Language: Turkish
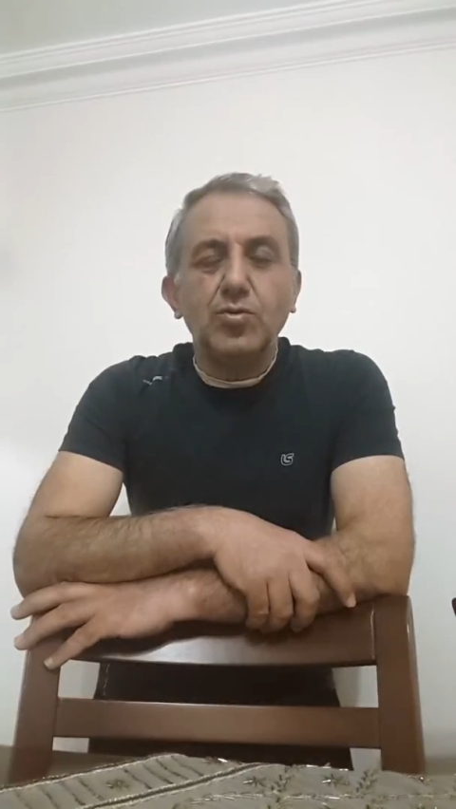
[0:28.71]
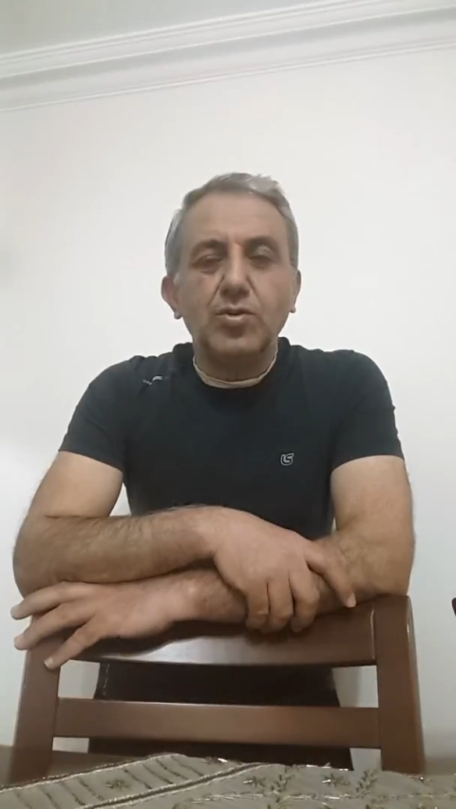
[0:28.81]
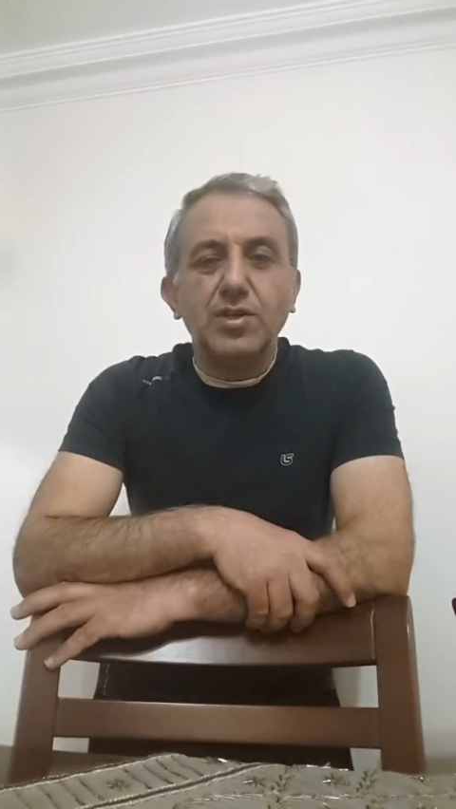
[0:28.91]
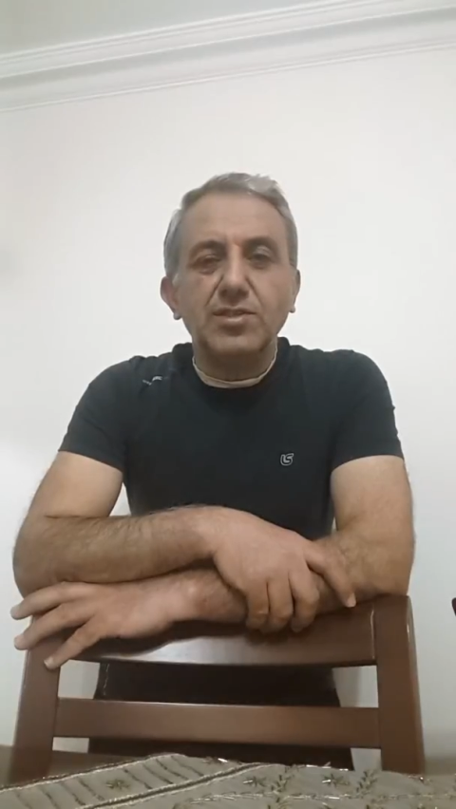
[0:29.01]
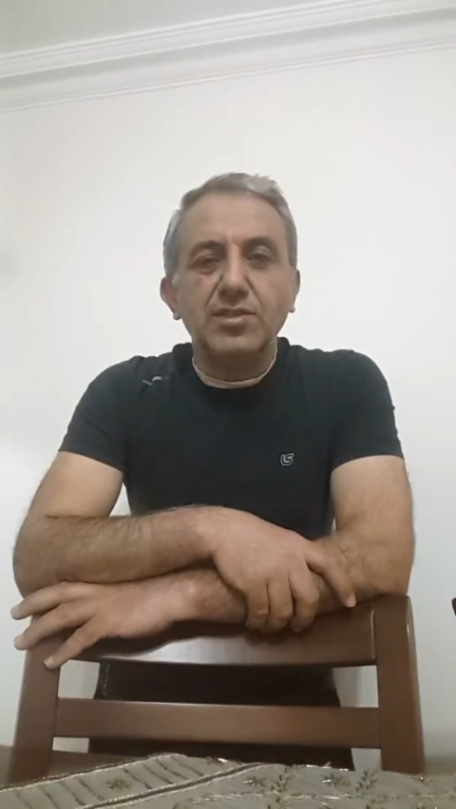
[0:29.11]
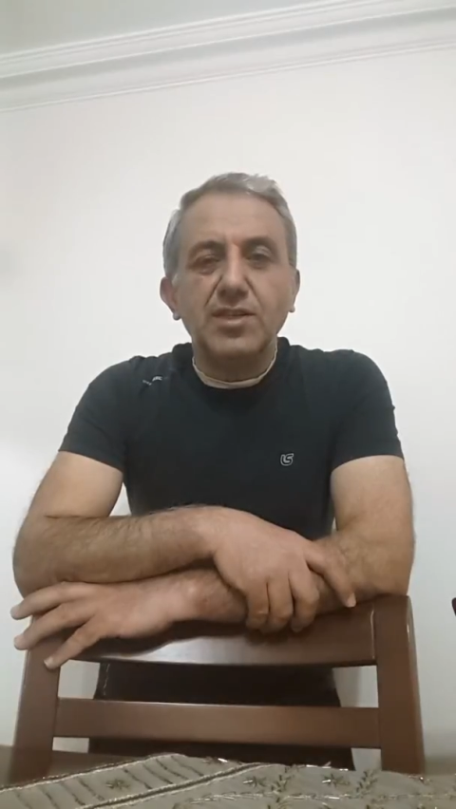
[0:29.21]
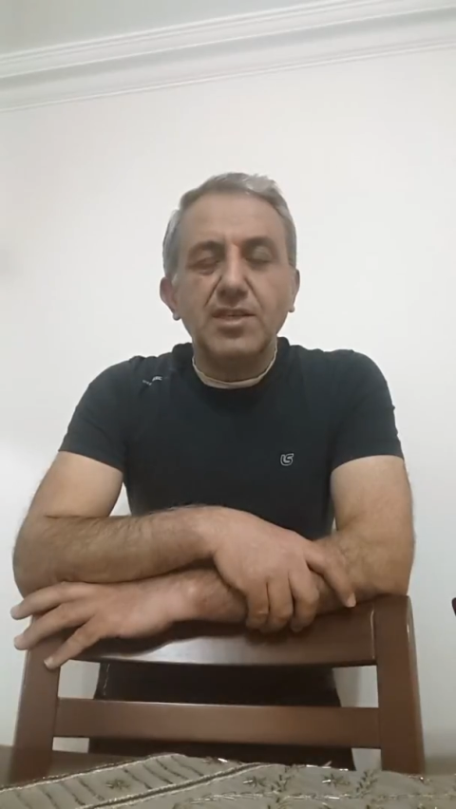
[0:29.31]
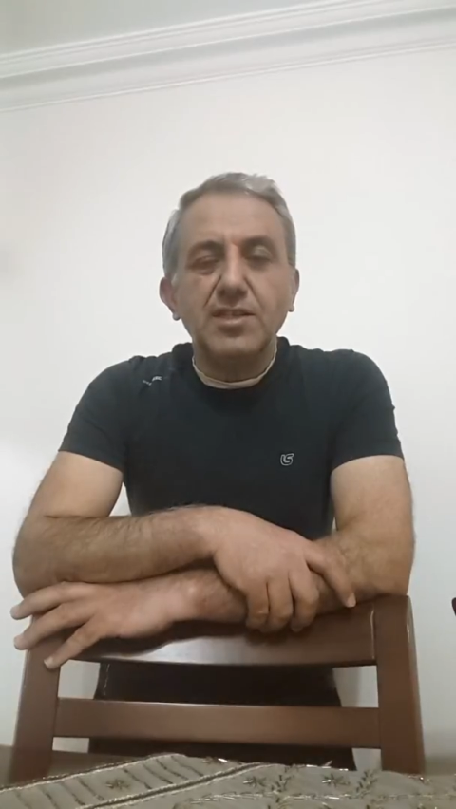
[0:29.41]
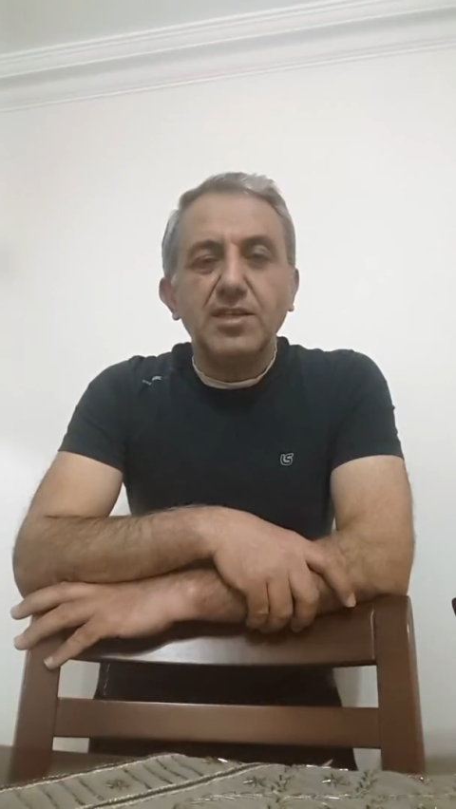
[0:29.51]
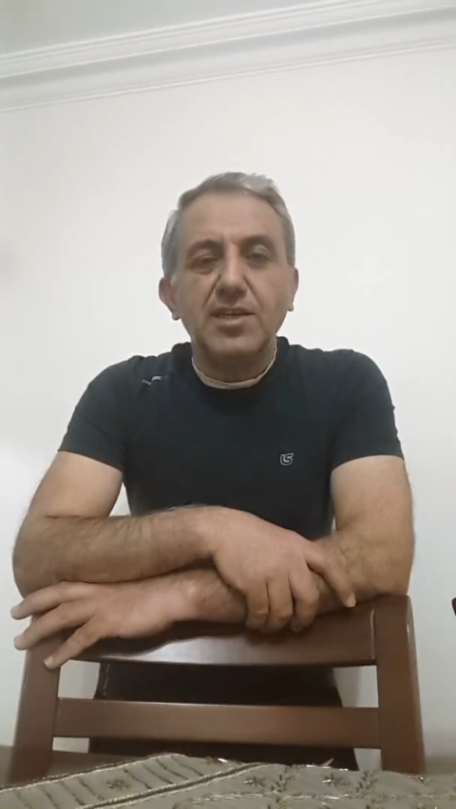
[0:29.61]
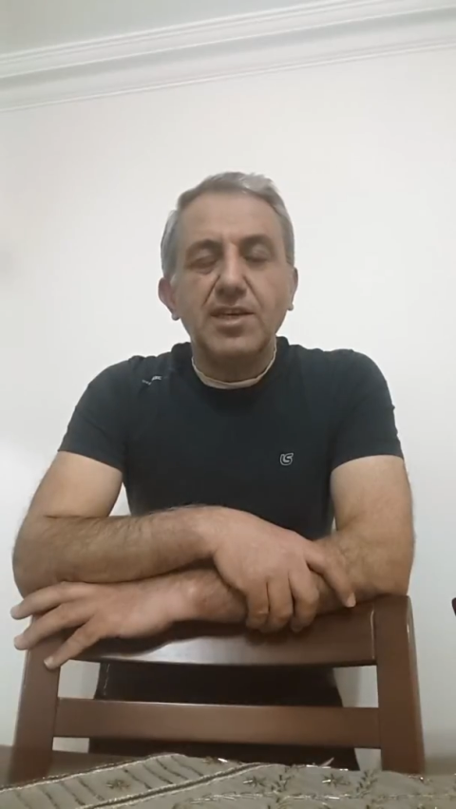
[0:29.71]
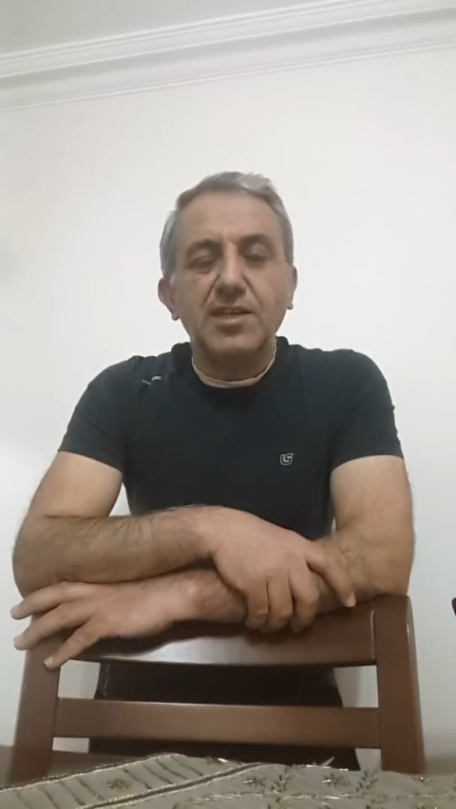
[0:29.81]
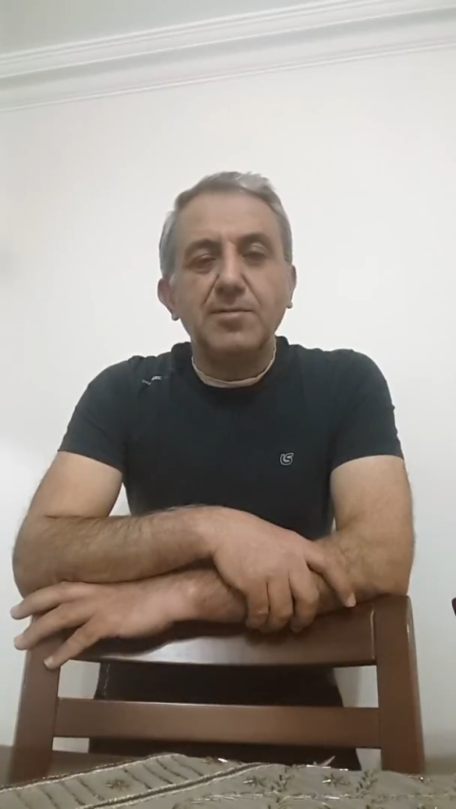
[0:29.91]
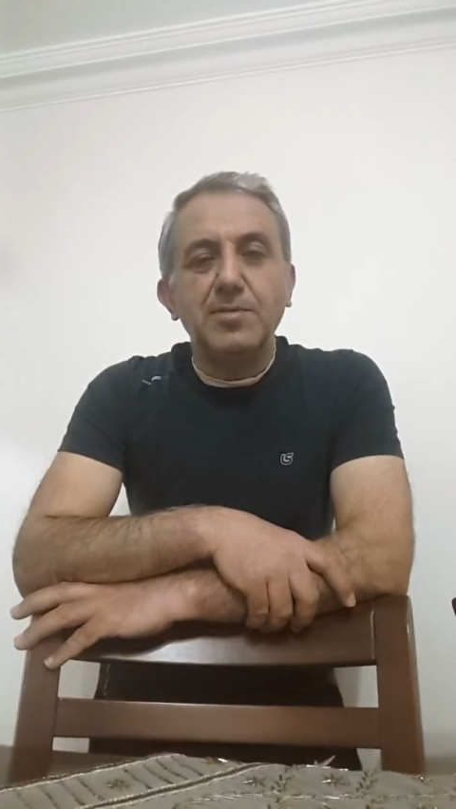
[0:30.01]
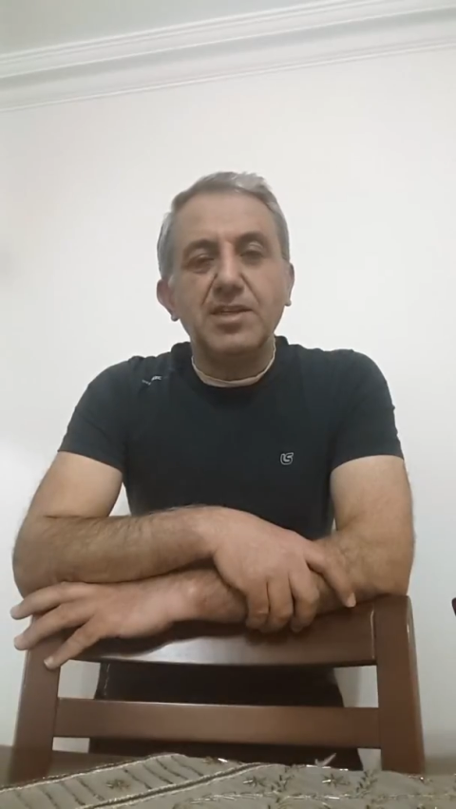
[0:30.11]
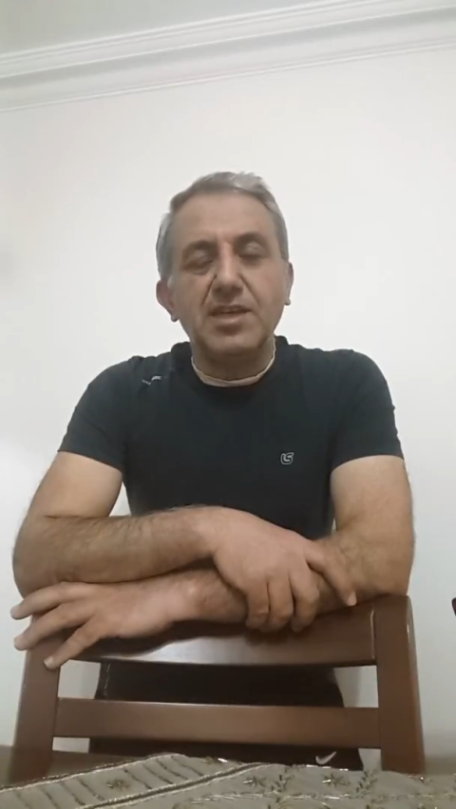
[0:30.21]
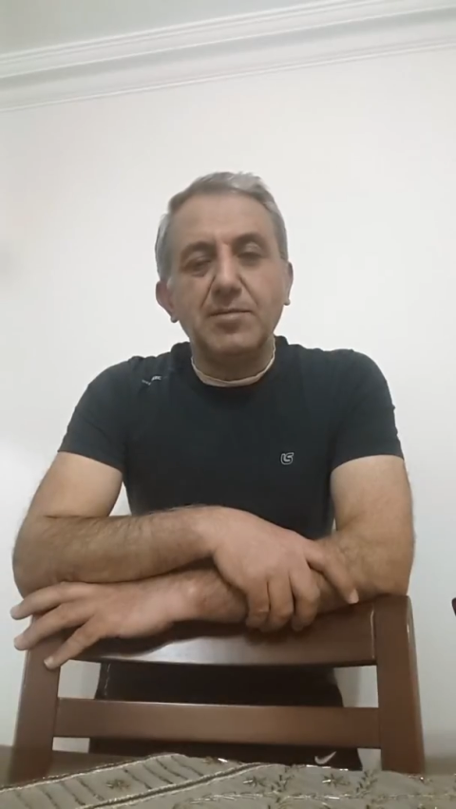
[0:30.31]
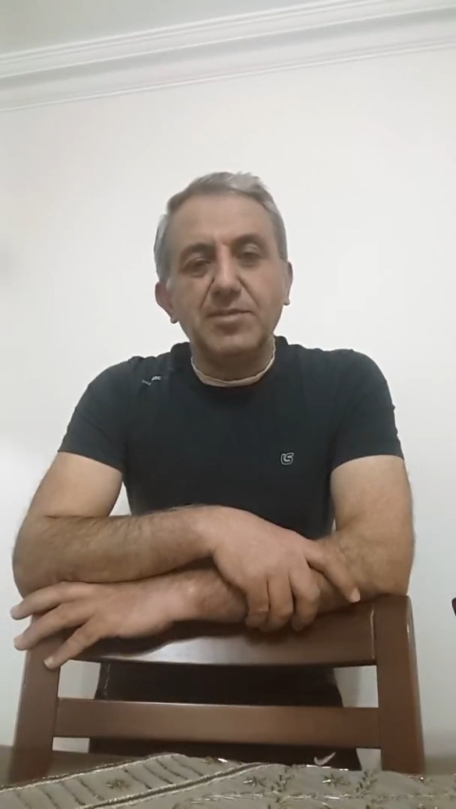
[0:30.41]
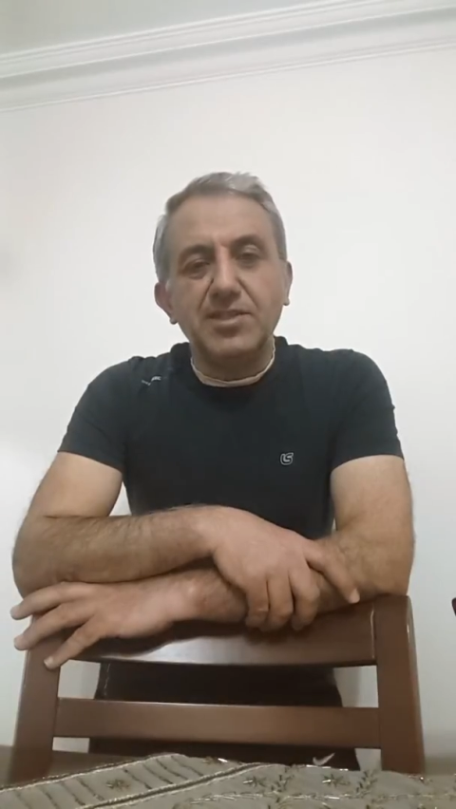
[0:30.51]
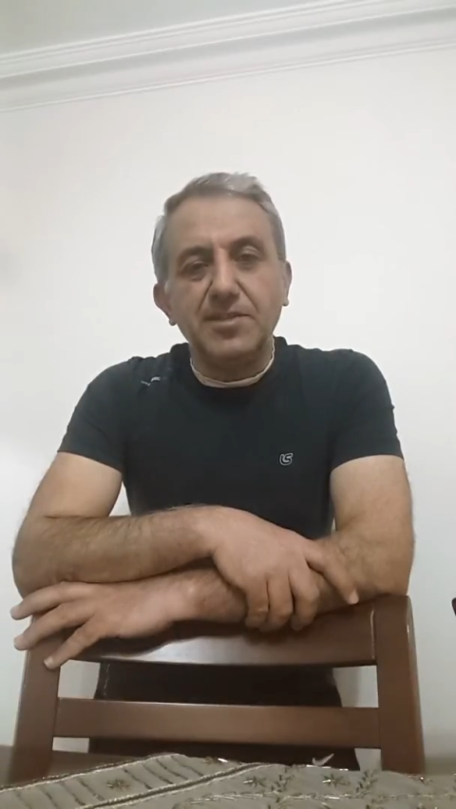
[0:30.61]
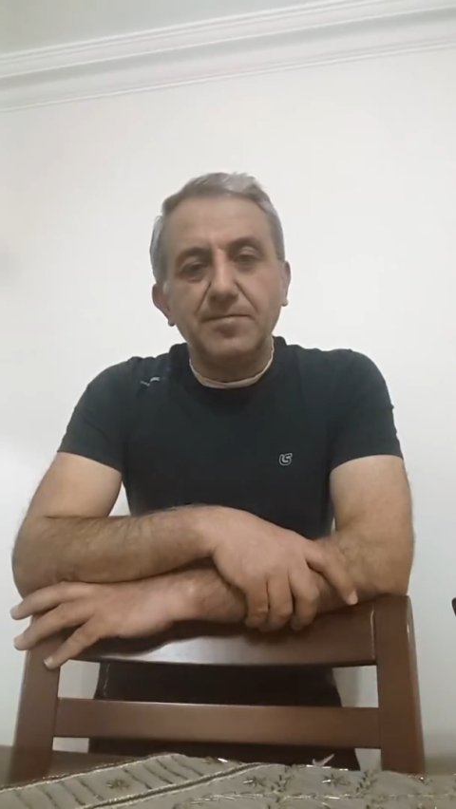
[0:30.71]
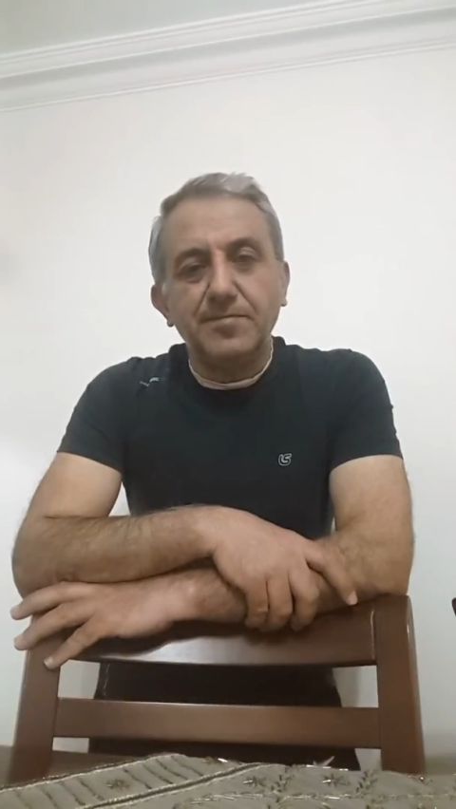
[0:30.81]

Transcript: ülkesinden ekipler gelmişti.